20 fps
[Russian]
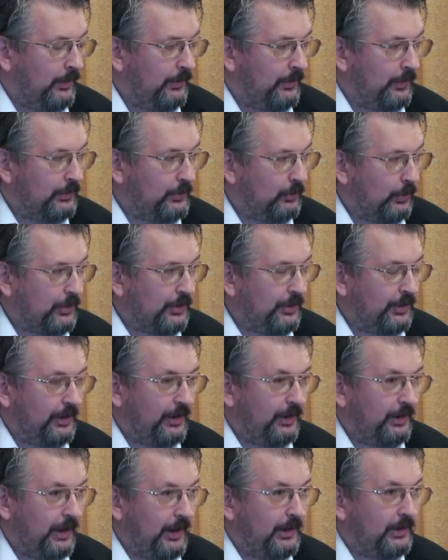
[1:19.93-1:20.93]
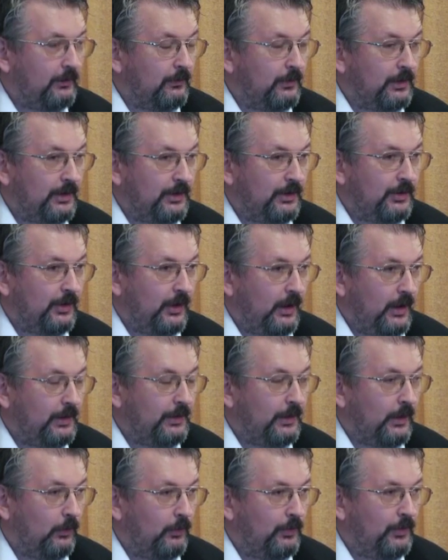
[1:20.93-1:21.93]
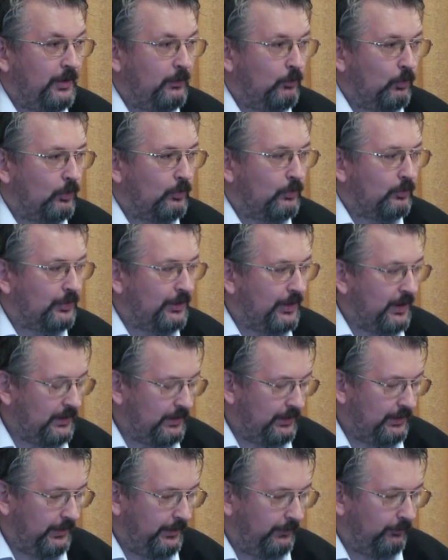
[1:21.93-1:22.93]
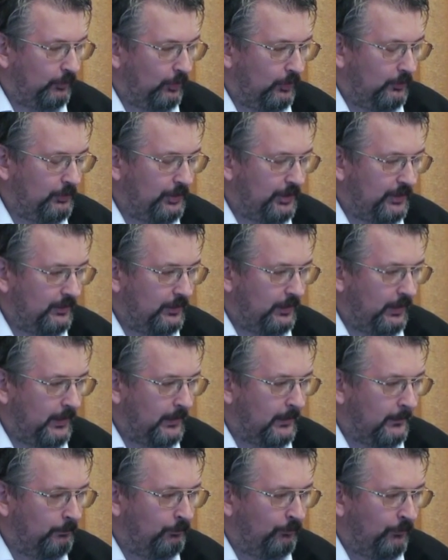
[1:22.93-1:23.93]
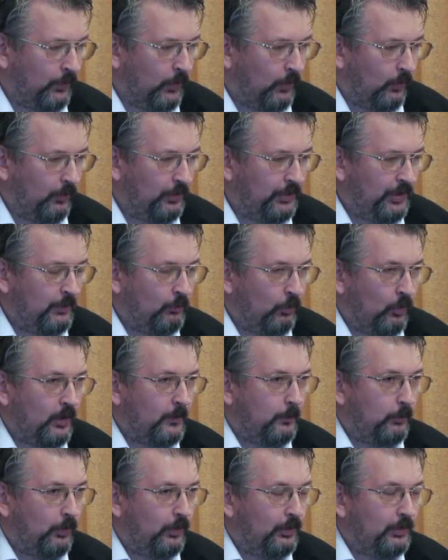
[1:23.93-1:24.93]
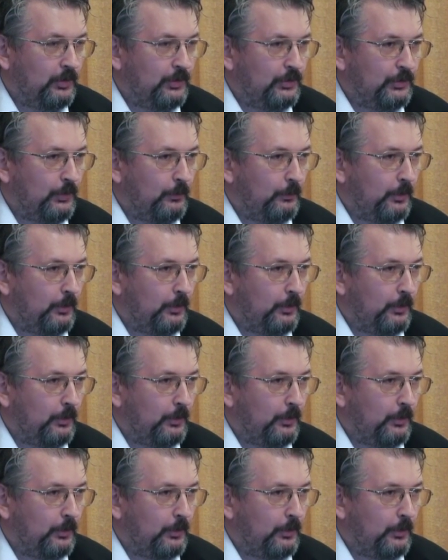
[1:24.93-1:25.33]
Источники третьего тысячелетия он не мог учесть, и в том числе он не мог полностью